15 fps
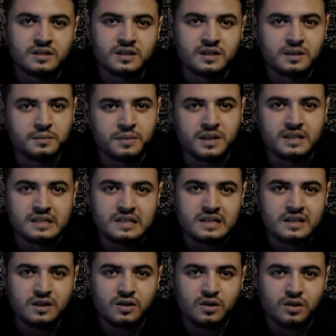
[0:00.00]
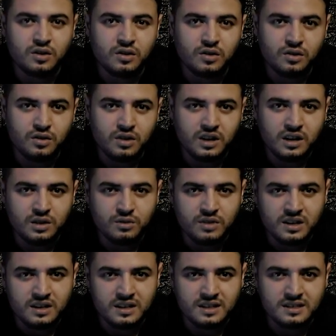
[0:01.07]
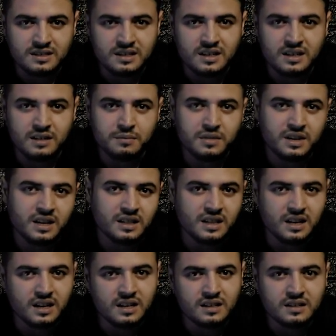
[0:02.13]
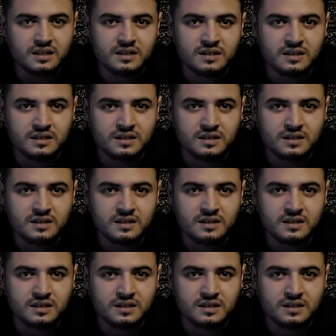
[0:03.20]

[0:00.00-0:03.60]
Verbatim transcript: Jadi banyak orang luar desa yang berdatangan ke